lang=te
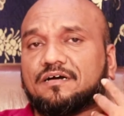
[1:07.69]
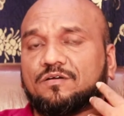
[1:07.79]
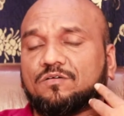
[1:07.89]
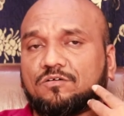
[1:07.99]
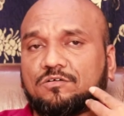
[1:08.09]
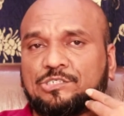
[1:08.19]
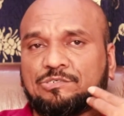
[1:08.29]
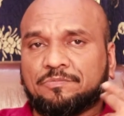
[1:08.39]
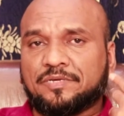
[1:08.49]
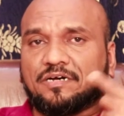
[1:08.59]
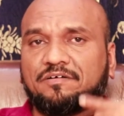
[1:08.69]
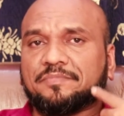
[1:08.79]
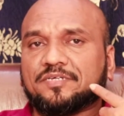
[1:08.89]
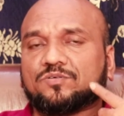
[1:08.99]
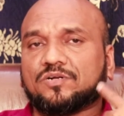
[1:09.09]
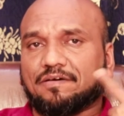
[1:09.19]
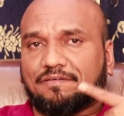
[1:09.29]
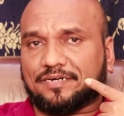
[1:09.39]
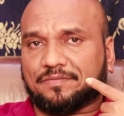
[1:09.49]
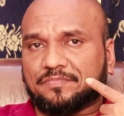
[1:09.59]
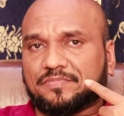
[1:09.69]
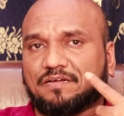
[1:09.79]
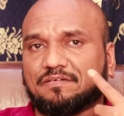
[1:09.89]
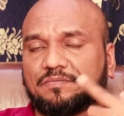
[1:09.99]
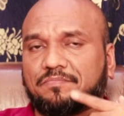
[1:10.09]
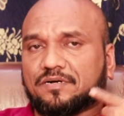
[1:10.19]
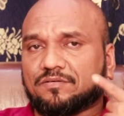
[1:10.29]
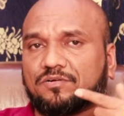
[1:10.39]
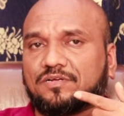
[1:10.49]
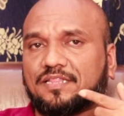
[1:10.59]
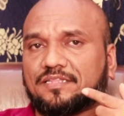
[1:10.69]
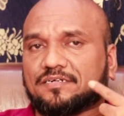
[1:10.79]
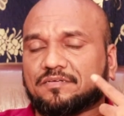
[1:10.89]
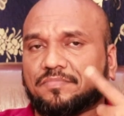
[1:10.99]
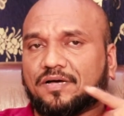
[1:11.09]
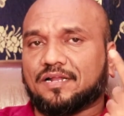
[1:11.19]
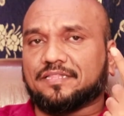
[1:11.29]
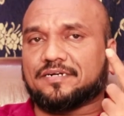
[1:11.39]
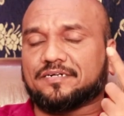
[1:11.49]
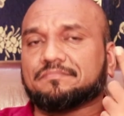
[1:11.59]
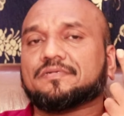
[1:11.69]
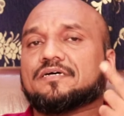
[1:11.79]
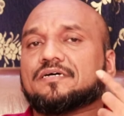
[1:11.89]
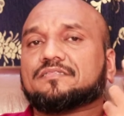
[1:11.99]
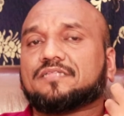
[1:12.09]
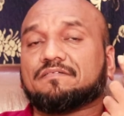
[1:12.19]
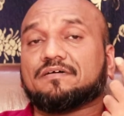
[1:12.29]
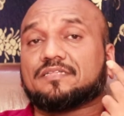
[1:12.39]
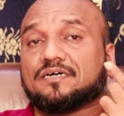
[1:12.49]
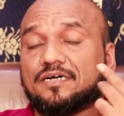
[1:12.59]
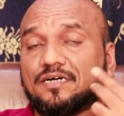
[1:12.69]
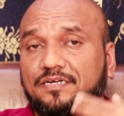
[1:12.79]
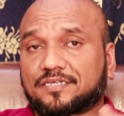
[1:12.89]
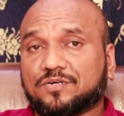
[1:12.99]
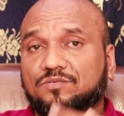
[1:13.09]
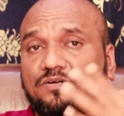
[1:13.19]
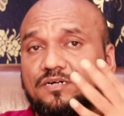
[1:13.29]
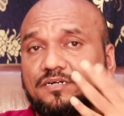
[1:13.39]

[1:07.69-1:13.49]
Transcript: నోట్లో చీవింగ్ గౌమ్ వేసుకుని నవలటం తర్వాత గుట్కాలు తినటం పాలు తినటం తర్వాత ఎక్కువ